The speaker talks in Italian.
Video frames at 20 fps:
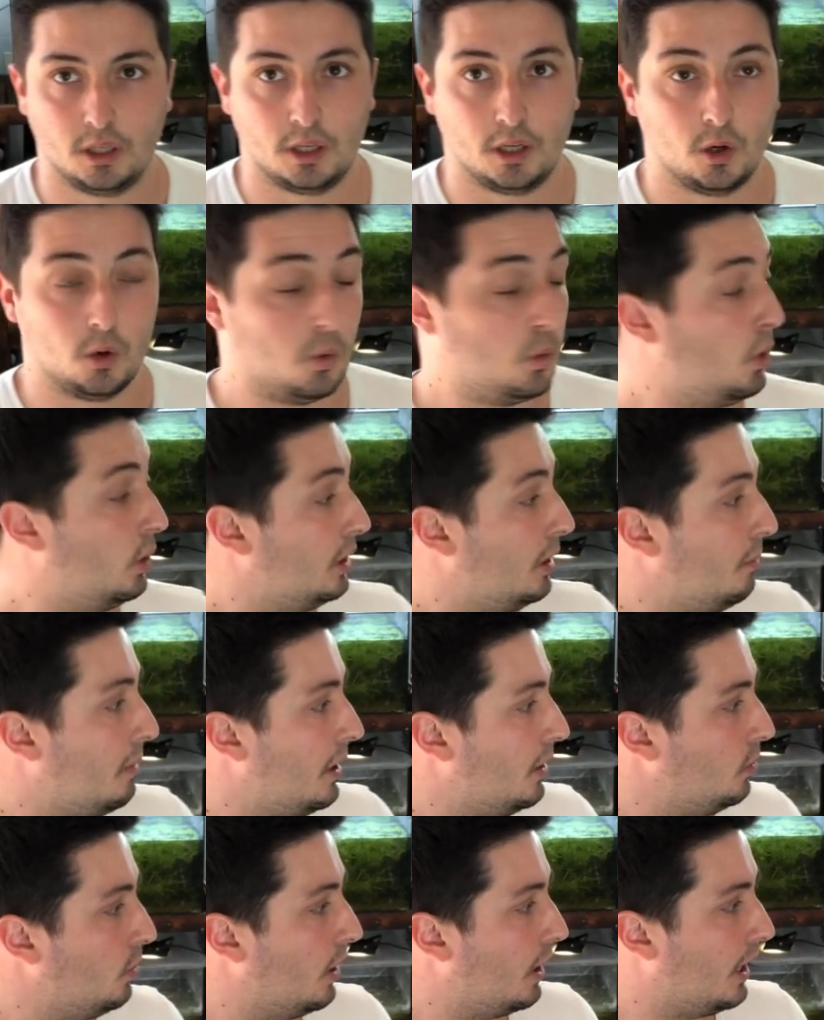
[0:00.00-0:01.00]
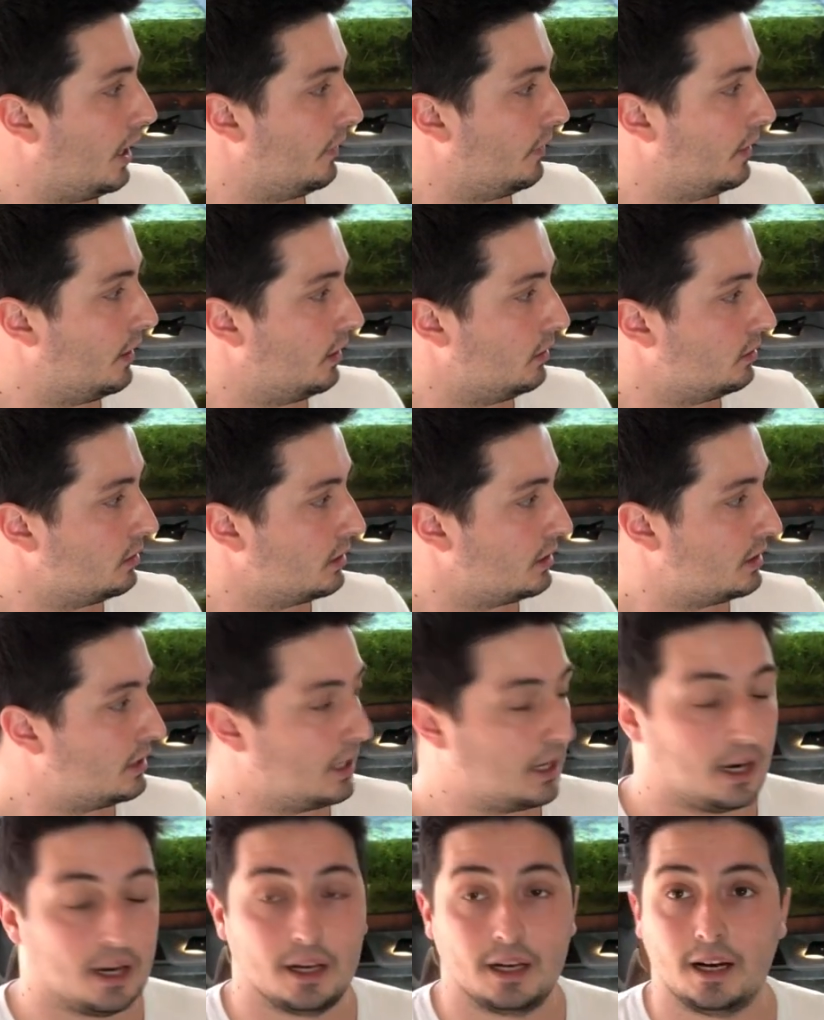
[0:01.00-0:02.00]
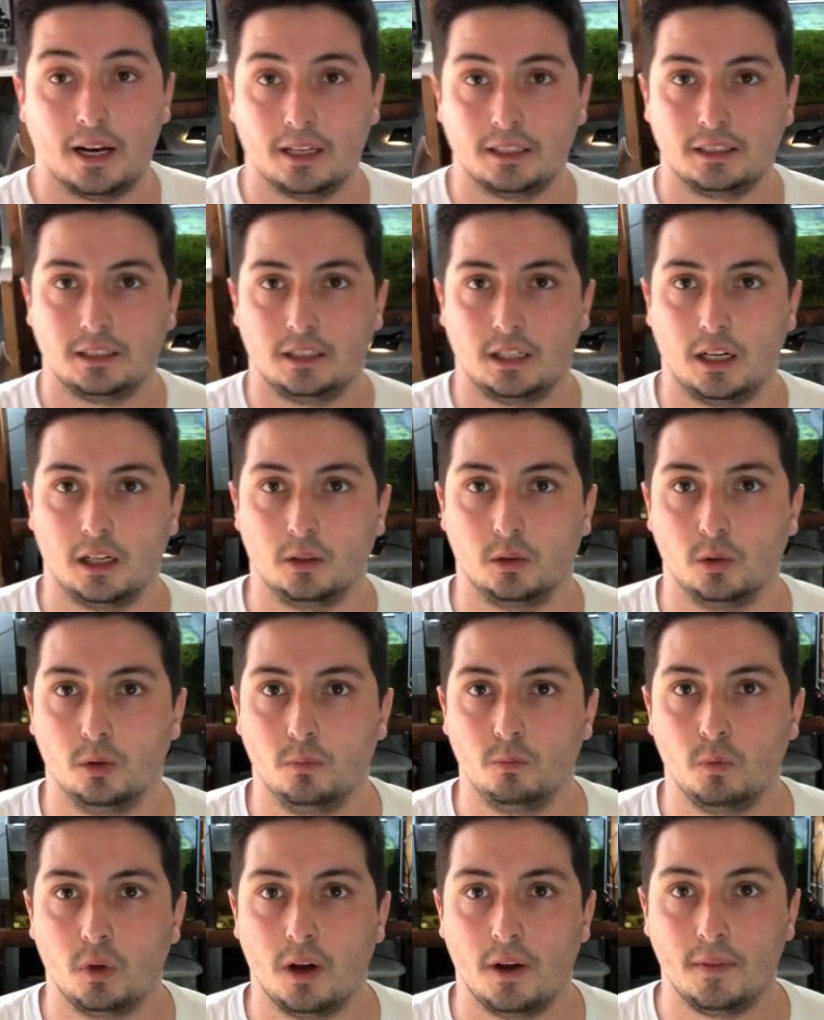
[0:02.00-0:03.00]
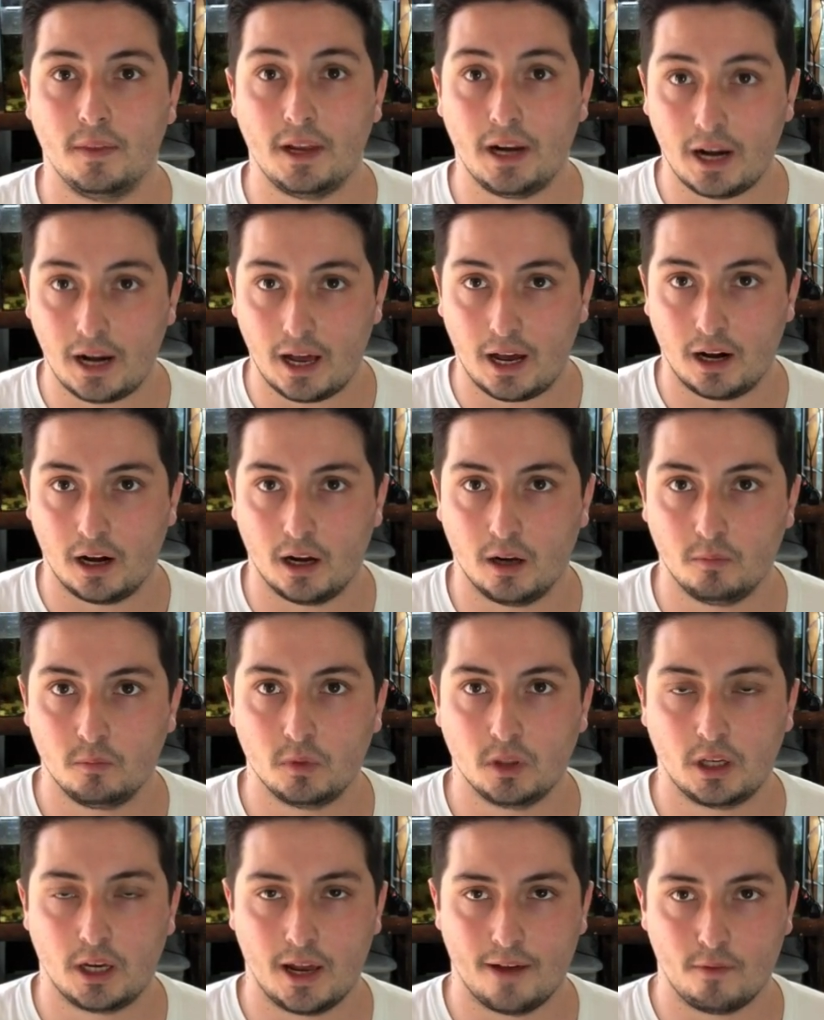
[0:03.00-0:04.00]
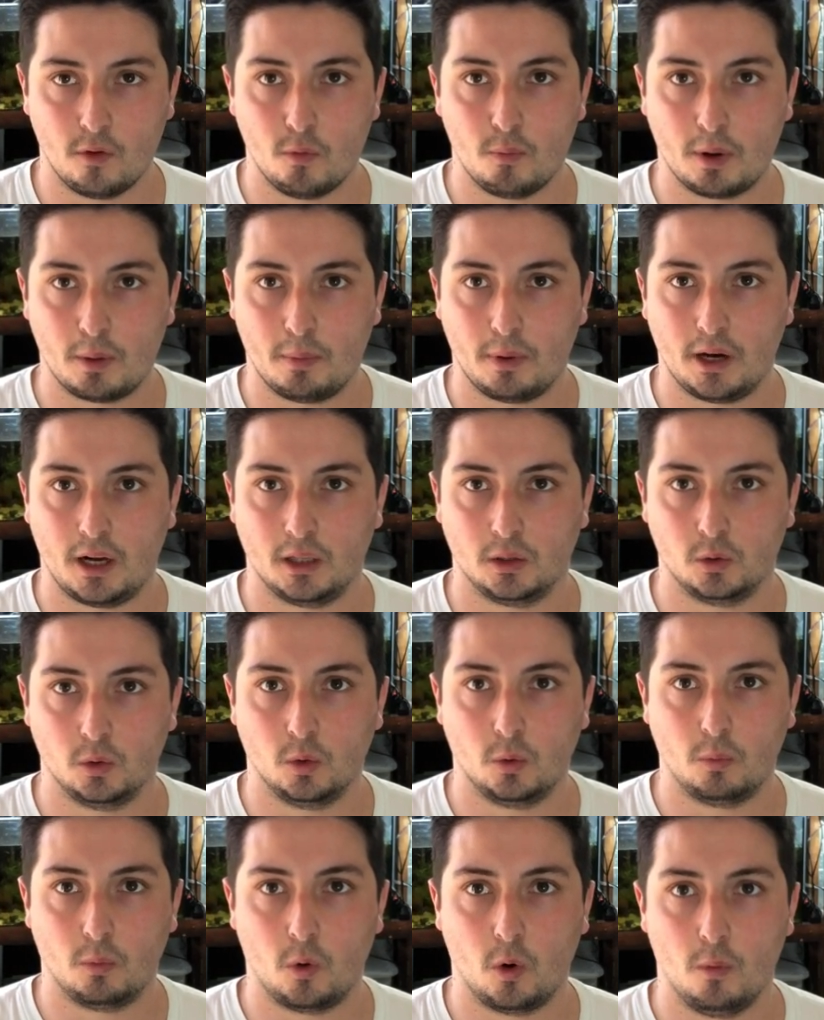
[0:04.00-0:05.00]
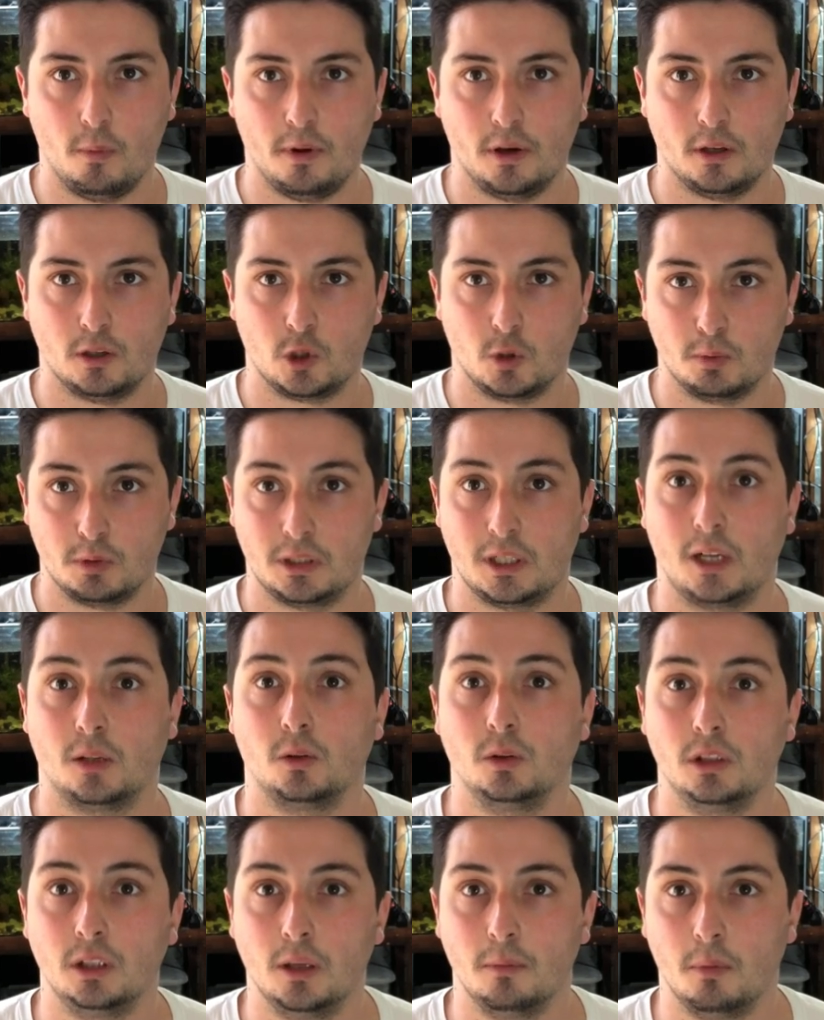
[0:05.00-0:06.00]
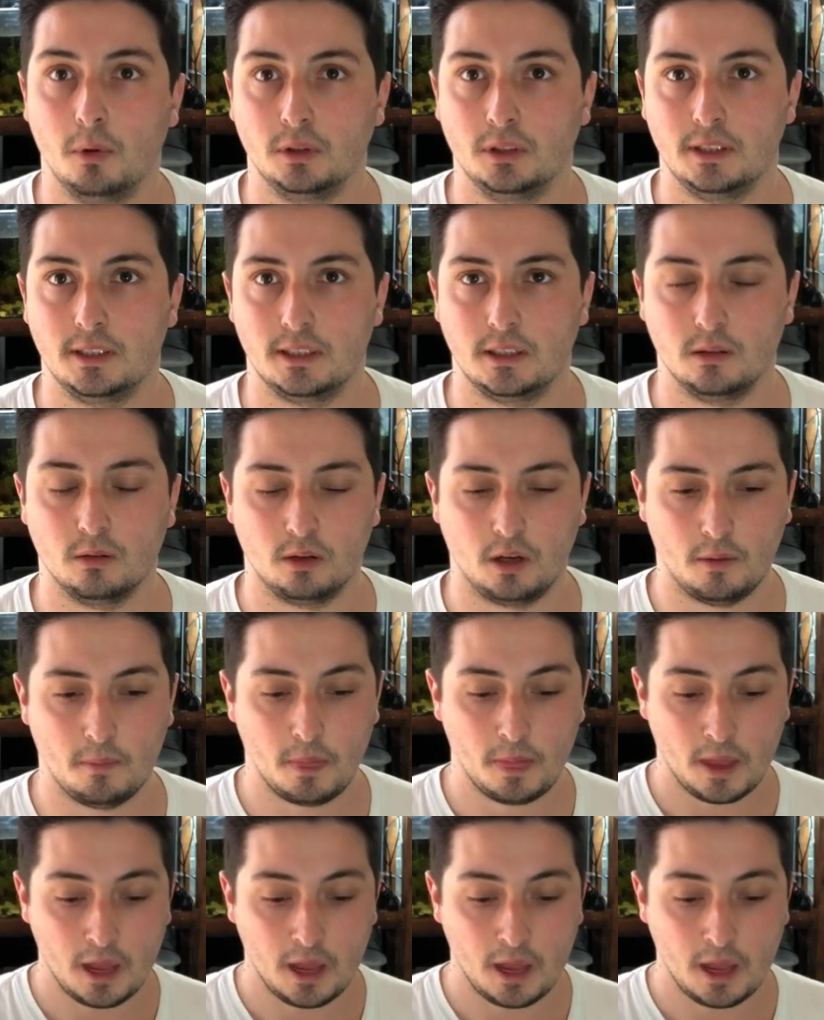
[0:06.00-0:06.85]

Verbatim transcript: uno dei miei due randa si era incastrato nella lana che avevo preparato come substrato di deposizione